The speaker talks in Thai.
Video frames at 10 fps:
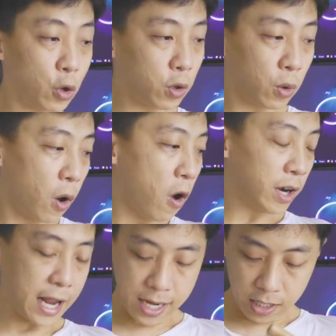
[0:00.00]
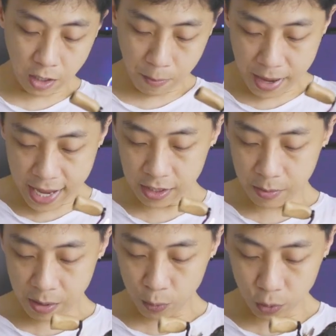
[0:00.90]
ต้นของลอกนะ ต่อไปจะ
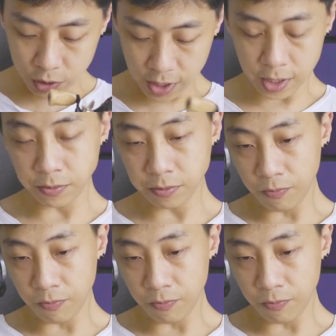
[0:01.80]
มาพูดถึง